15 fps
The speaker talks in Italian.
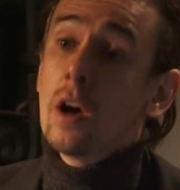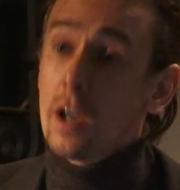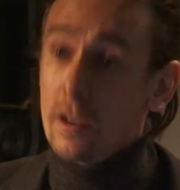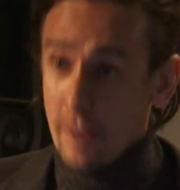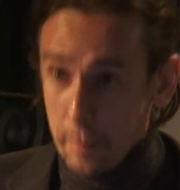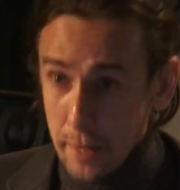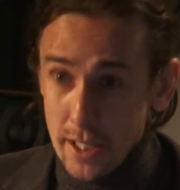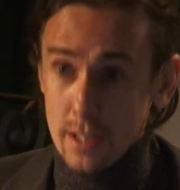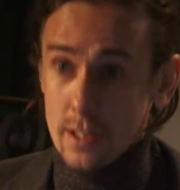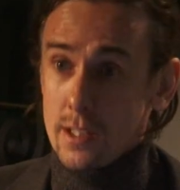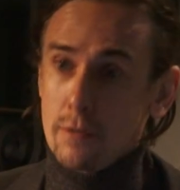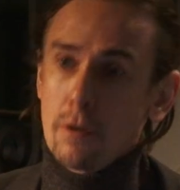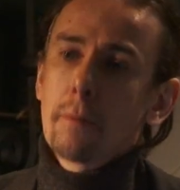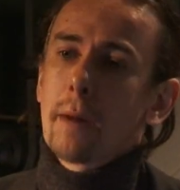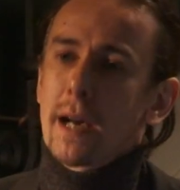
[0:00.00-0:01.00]
Va
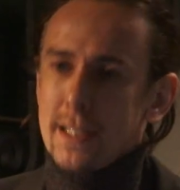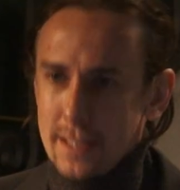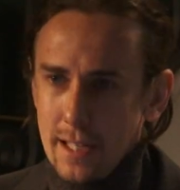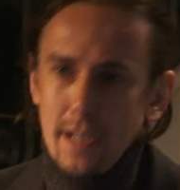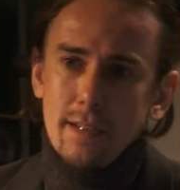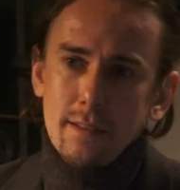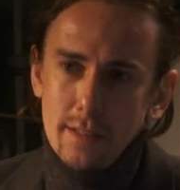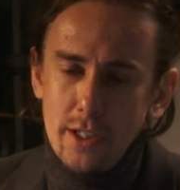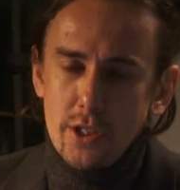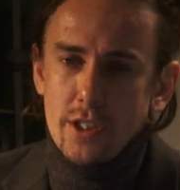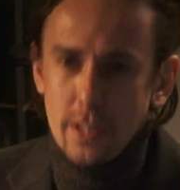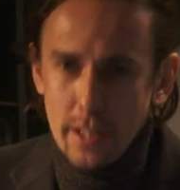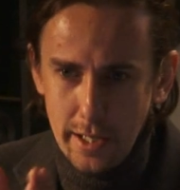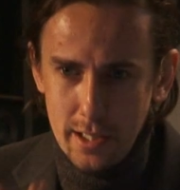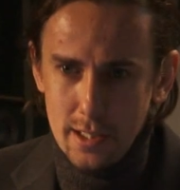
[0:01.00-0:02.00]
benissimo, basta
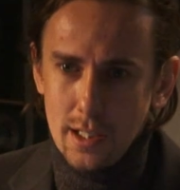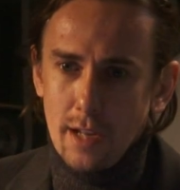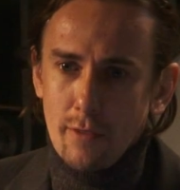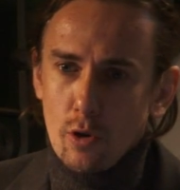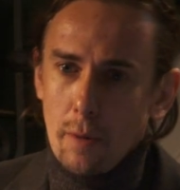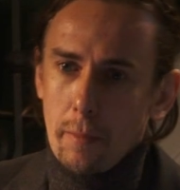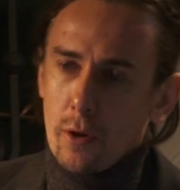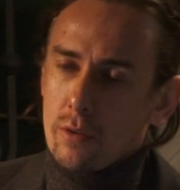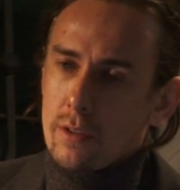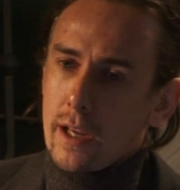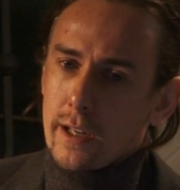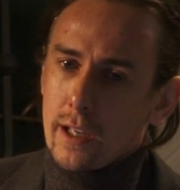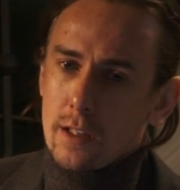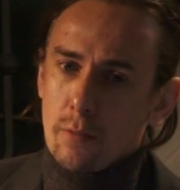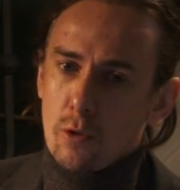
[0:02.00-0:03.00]
decidere che si lavora per un
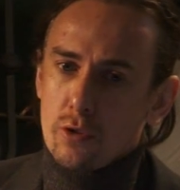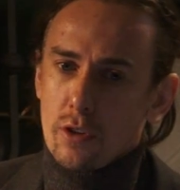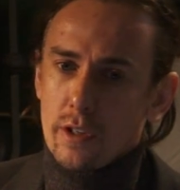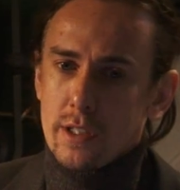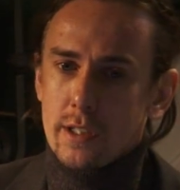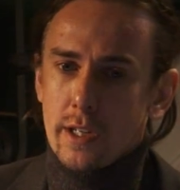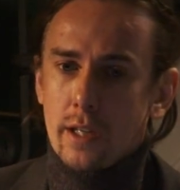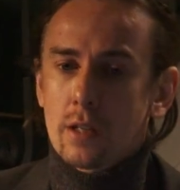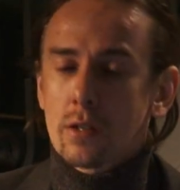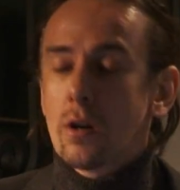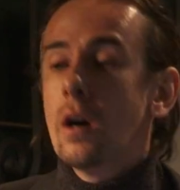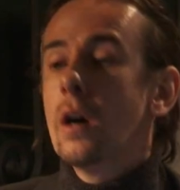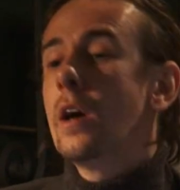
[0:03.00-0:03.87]
target molto ristretto.